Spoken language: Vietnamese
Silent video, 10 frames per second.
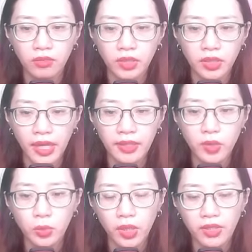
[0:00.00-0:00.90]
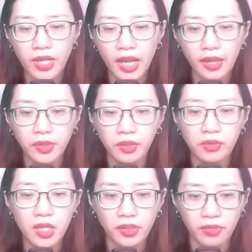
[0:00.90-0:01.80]
Vừa nãy lúc nói ra
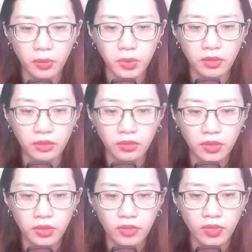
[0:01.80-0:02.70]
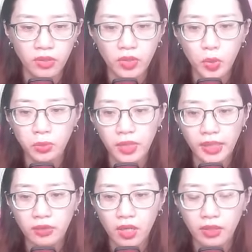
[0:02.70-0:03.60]
những lời vọng tưởng, nhưng lúc
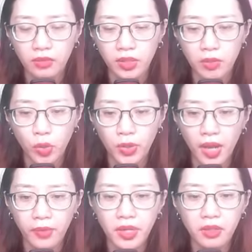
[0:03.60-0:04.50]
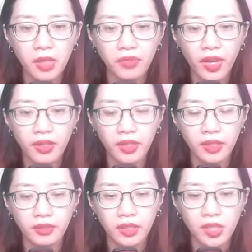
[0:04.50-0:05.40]
đánh thật mũi đạo nhân mới phát
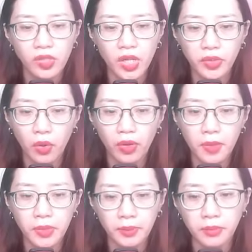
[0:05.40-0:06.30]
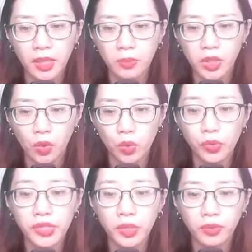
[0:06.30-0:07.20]
hiện trình độ âm hiểm thâm sâu
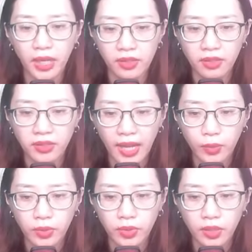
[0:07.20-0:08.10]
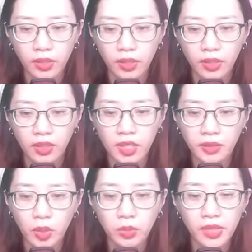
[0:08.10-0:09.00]
của chiêu này như nào.
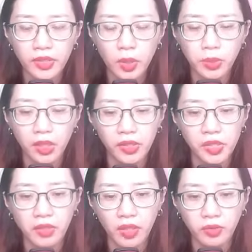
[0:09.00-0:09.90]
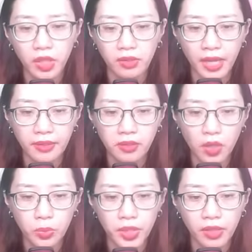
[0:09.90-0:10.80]
Lần đầu tiên trong đời rơi vào tình cảnh
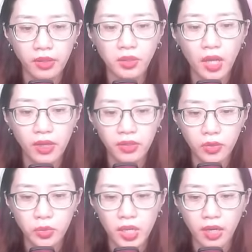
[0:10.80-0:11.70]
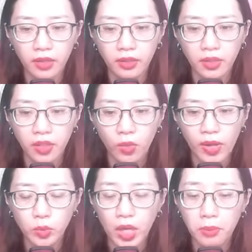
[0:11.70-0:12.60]
không gì có thể cứu trợ,
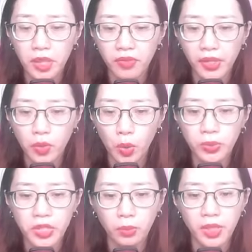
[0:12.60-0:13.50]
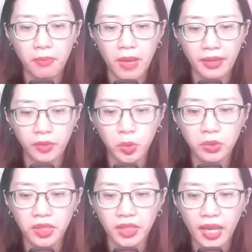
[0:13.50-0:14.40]
hoàn toàn bị vây khốn trong địa bàn của
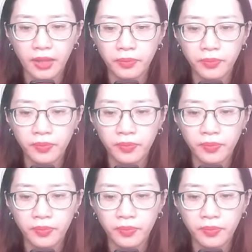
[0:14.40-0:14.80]
người ta.